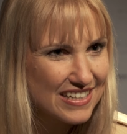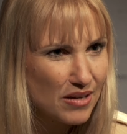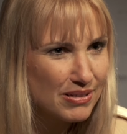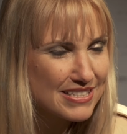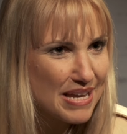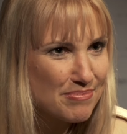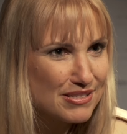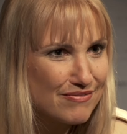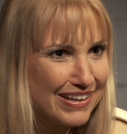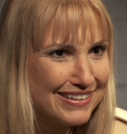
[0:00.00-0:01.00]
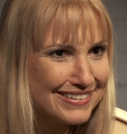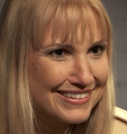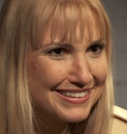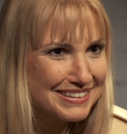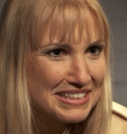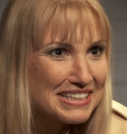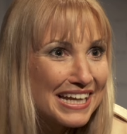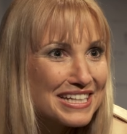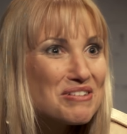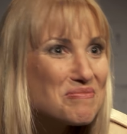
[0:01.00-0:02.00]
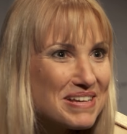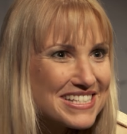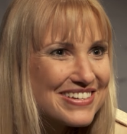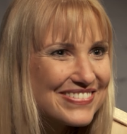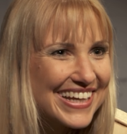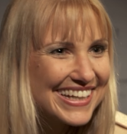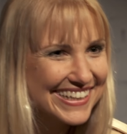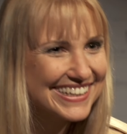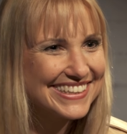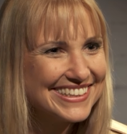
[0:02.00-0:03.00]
aber selbst wenn, es kann ja nur besser werden.